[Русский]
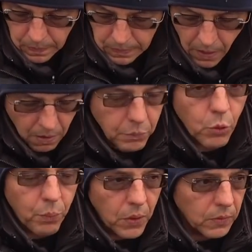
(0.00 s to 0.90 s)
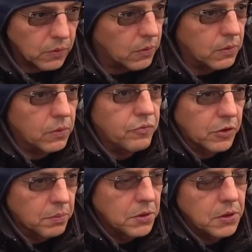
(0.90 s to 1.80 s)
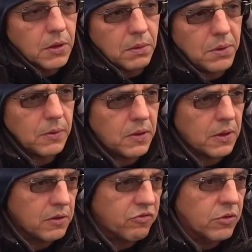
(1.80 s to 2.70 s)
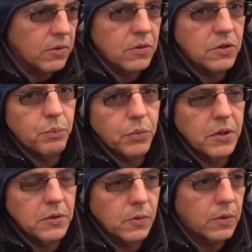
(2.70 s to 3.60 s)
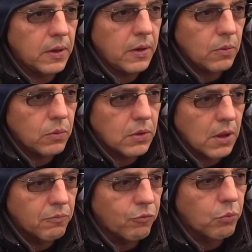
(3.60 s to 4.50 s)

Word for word: я покупал э, фирменные колебалки разные, типа Little Cleo, там,